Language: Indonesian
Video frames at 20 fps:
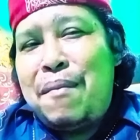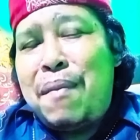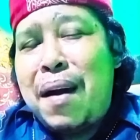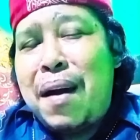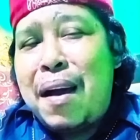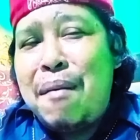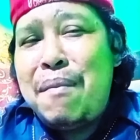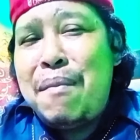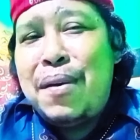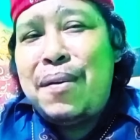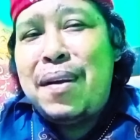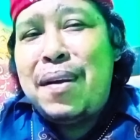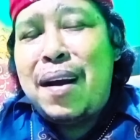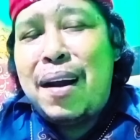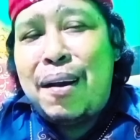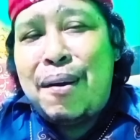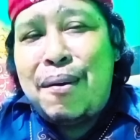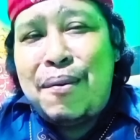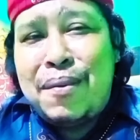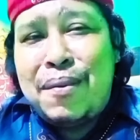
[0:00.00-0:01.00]
pahami ya,
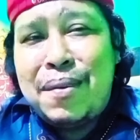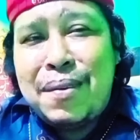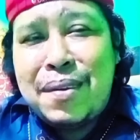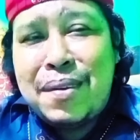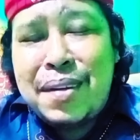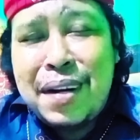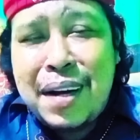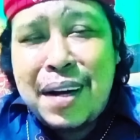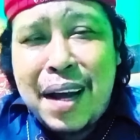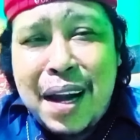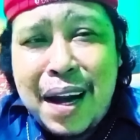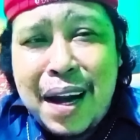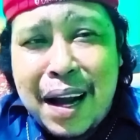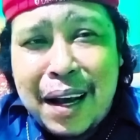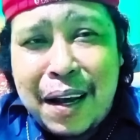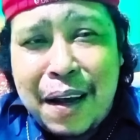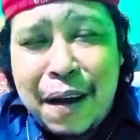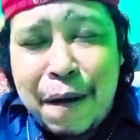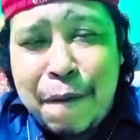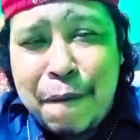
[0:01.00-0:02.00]
saudaraku sekali
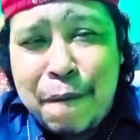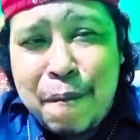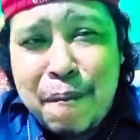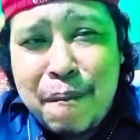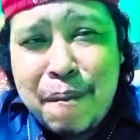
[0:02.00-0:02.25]
lagi